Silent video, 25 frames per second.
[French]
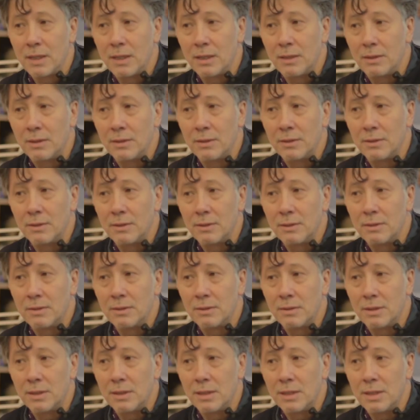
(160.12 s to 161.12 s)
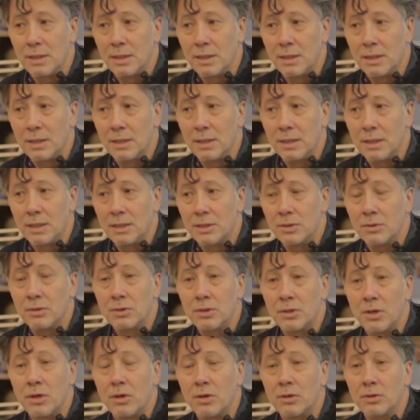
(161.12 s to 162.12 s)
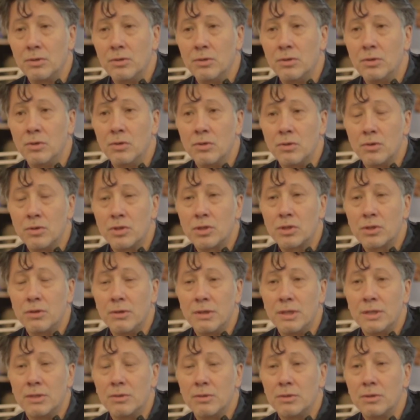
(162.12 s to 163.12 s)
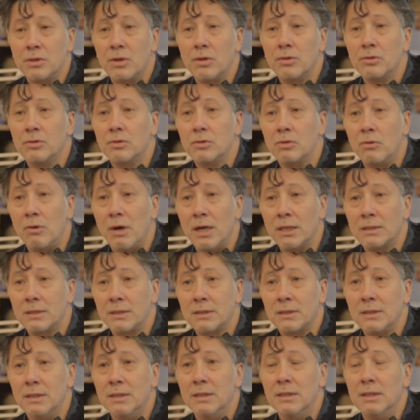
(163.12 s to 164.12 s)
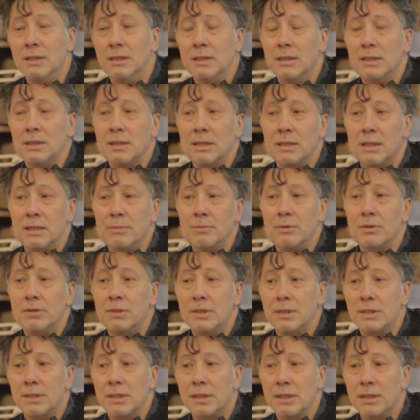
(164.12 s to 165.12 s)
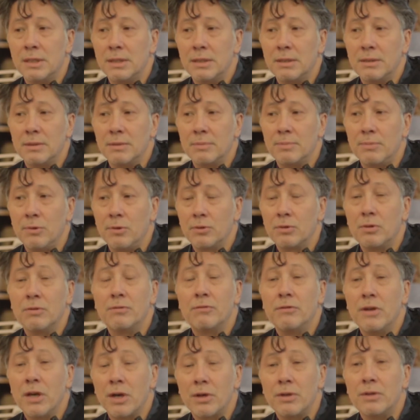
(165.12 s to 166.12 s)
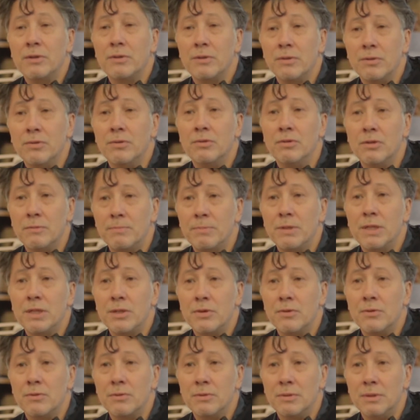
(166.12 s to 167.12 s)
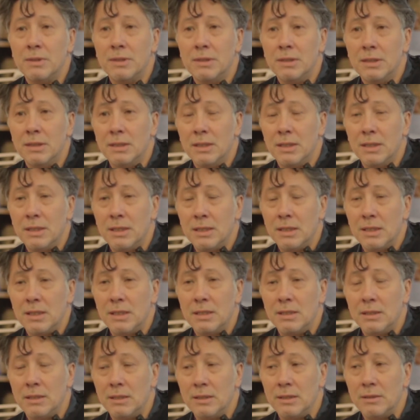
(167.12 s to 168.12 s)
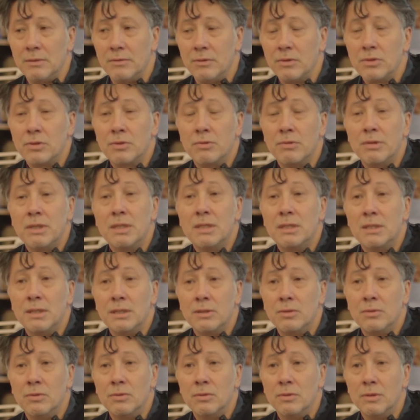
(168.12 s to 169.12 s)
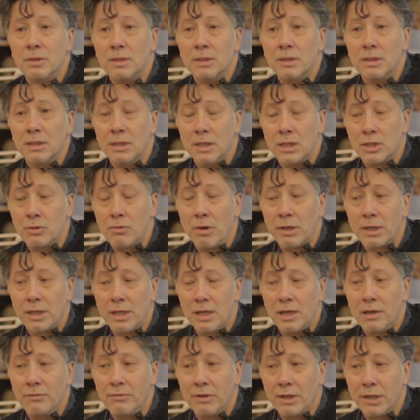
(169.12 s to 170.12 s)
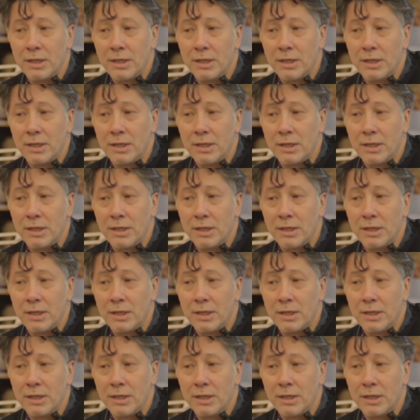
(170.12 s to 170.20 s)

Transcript: euh, les, auteurs de gauche que les auteurs de droite. Il me disait, pour te faire une, une opinion, il faut que tu lises les deux. Et je crois qu'il avait